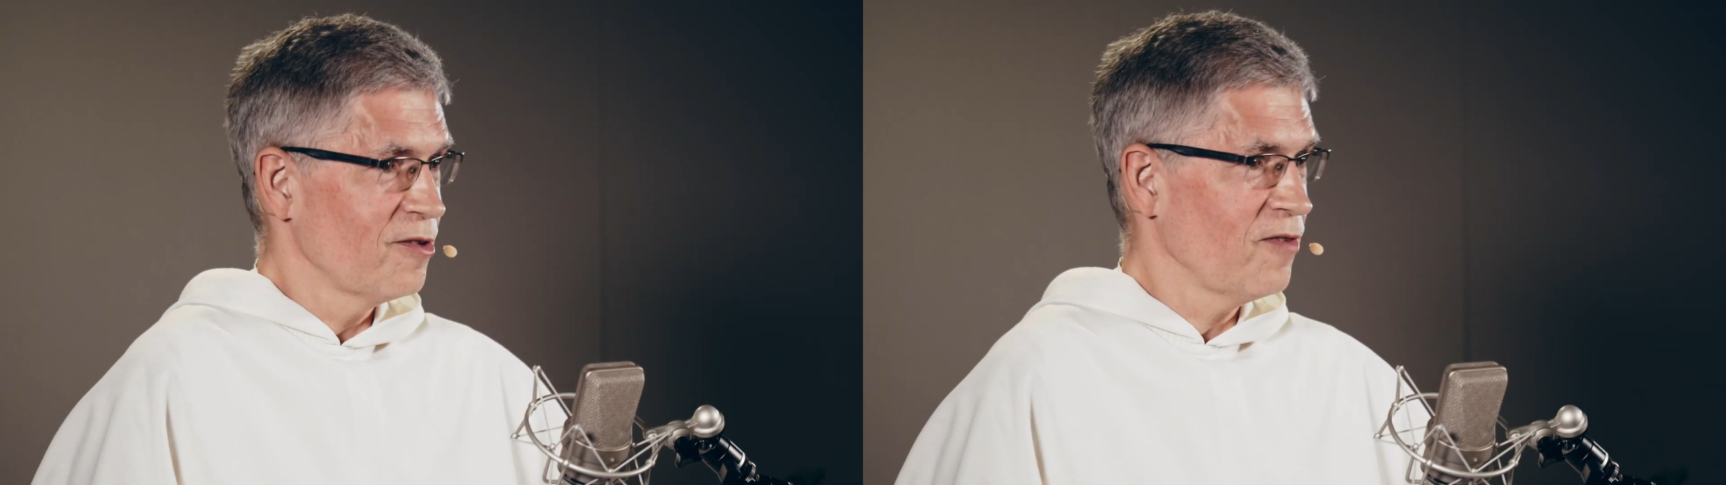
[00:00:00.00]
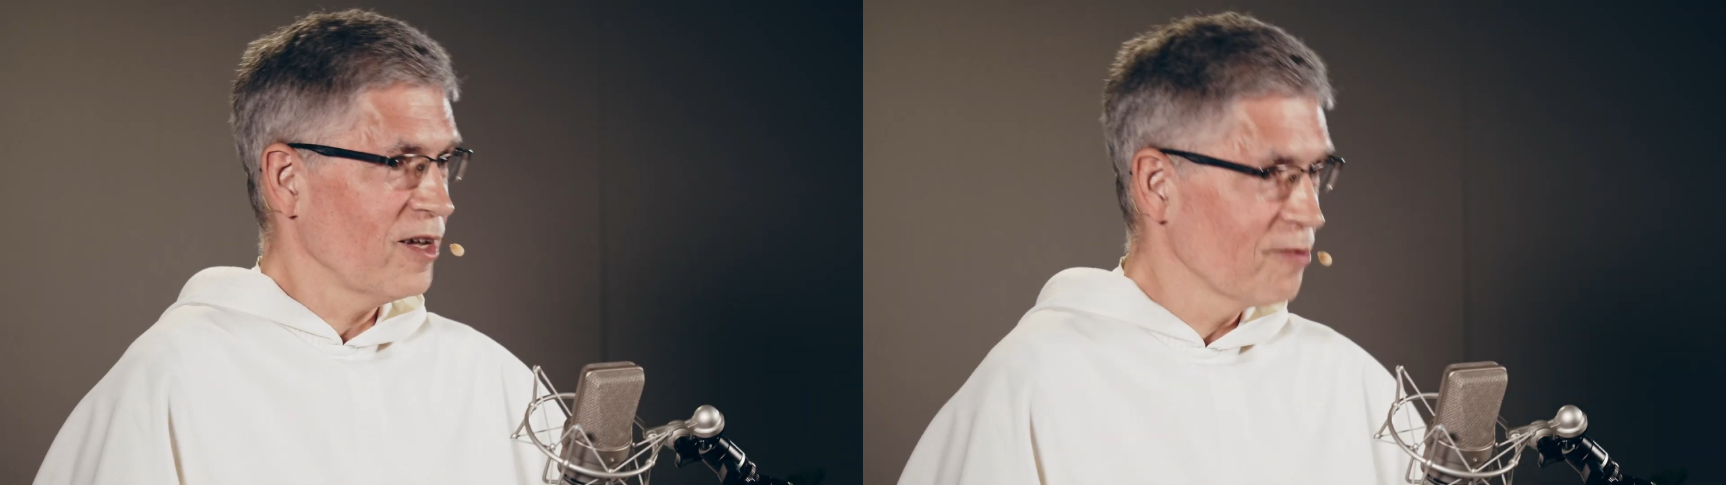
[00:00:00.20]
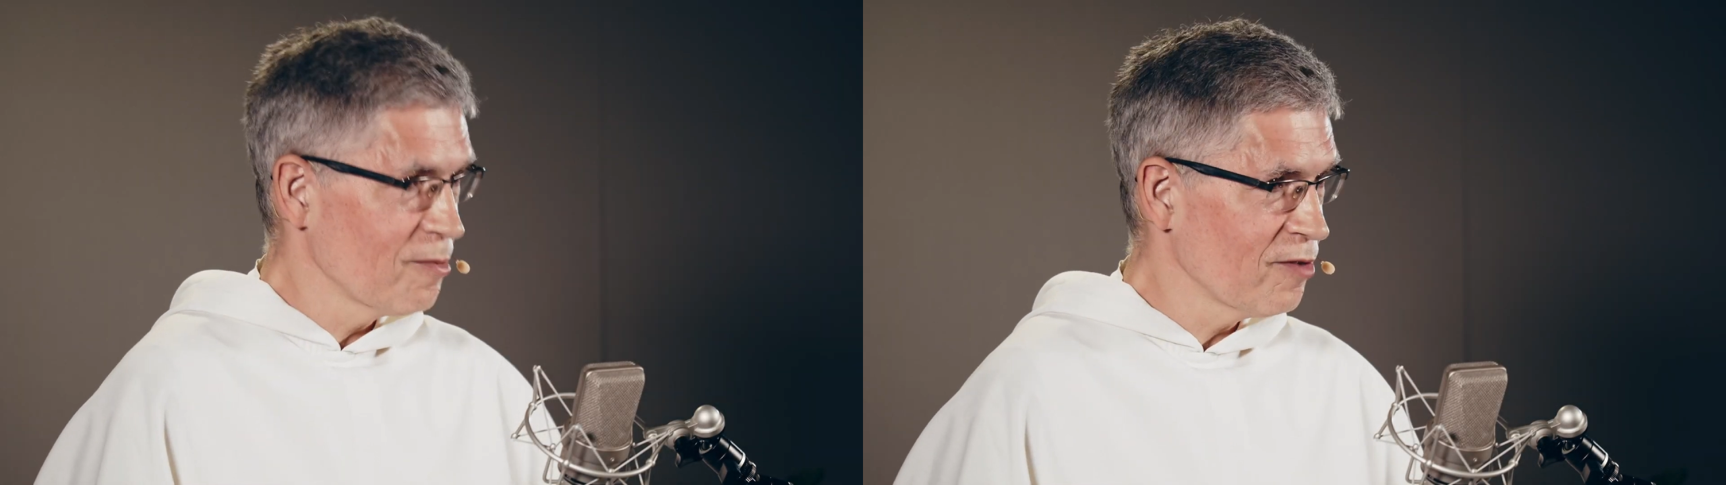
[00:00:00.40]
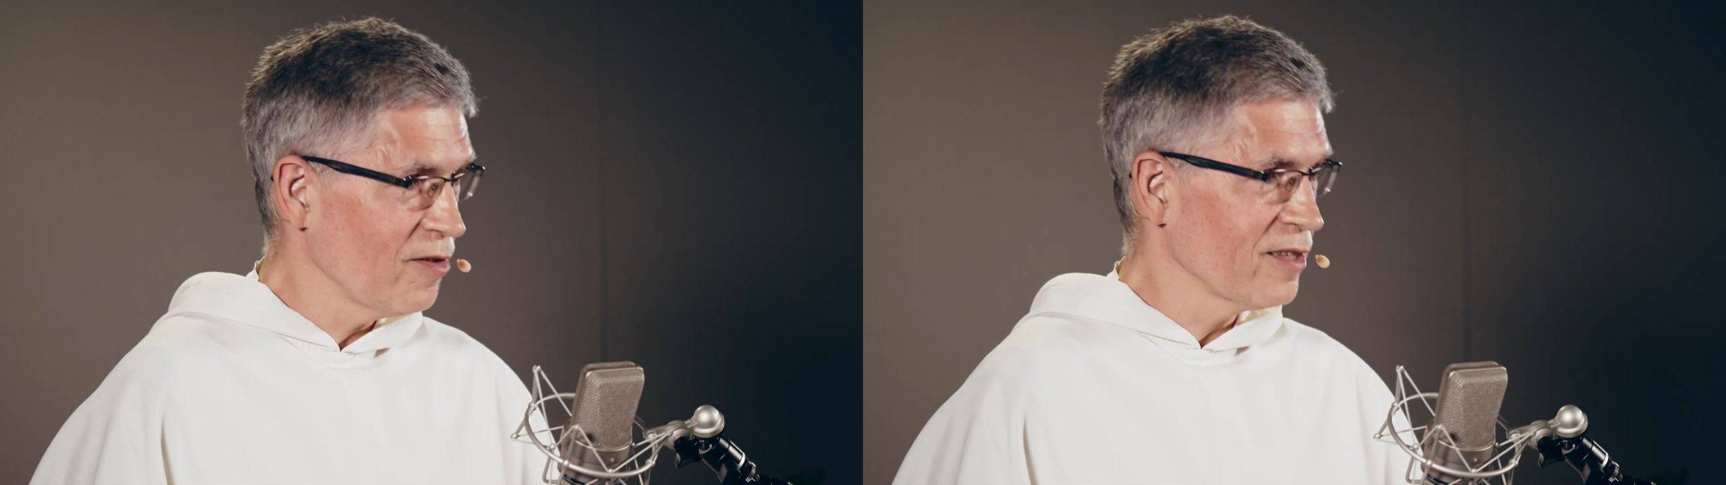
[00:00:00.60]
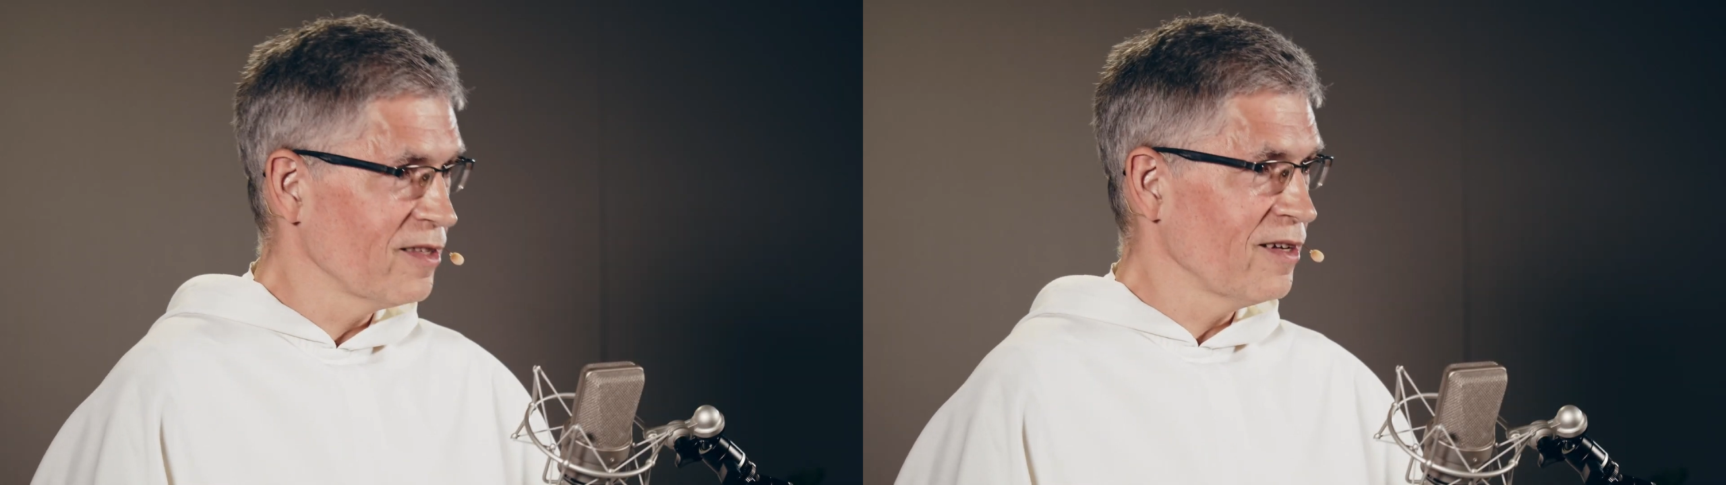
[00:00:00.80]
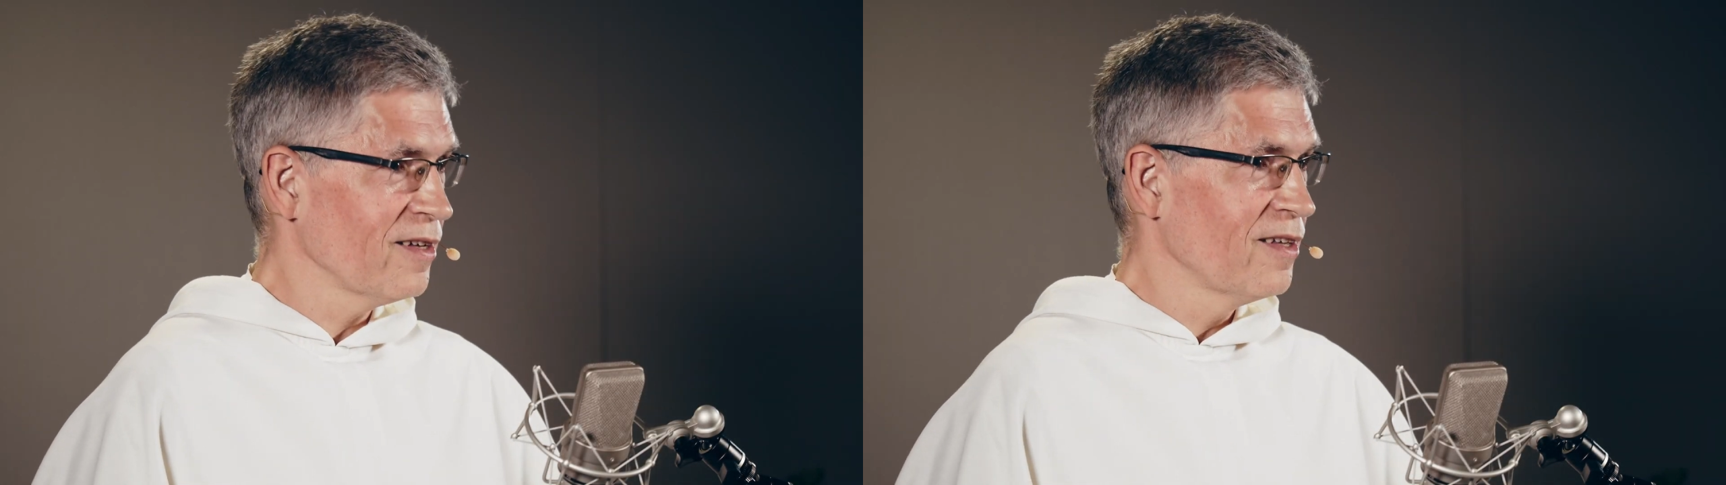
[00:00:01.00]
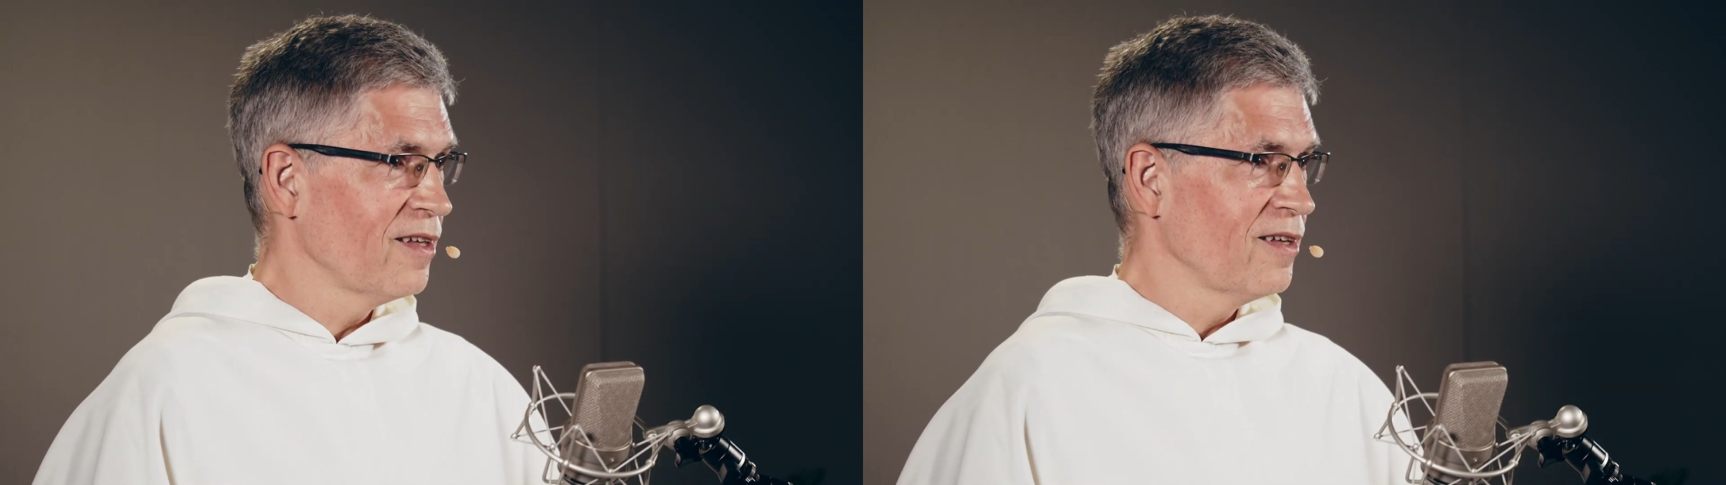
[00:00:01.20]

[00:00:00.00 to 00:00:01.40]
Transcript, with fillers: światłem świata,